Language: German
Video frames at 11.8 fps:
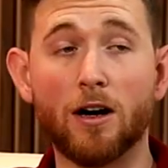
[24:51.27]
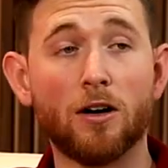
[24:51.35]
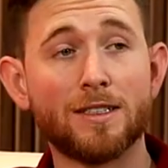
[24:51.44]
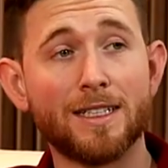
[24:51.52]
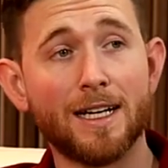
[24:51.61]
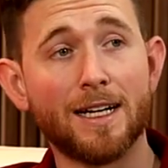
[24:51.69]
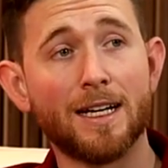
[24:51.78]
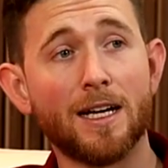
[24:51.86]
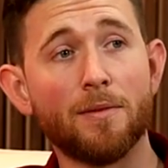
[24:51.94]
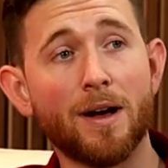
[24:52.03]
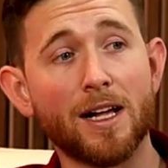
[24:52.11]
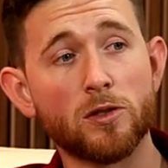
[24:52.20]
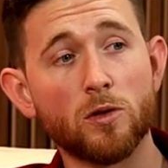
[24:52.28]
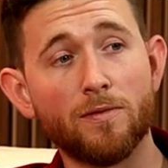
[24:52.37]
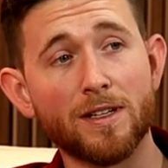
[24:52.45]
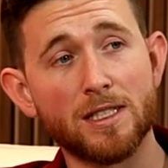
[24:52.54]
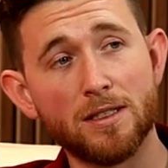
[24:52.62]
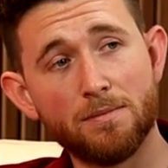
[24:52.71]
auch da. Ähm, also
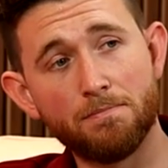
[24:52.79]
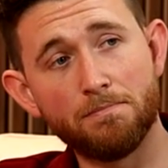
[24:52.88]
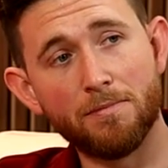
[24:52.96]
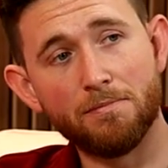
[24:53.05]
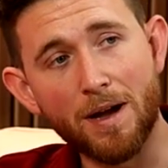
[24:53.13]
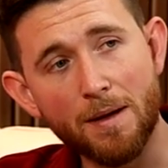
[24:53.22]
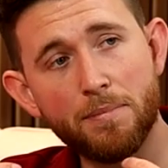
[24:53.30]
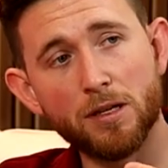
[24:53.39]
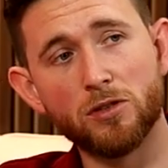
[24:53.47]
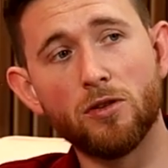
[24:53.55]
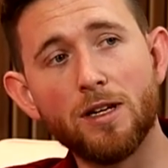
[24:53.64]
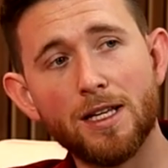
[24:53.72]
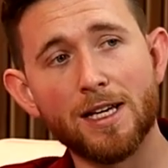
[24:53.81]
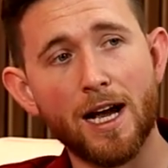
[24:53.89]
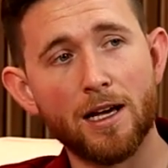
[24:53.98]
was ich, mein persönlicher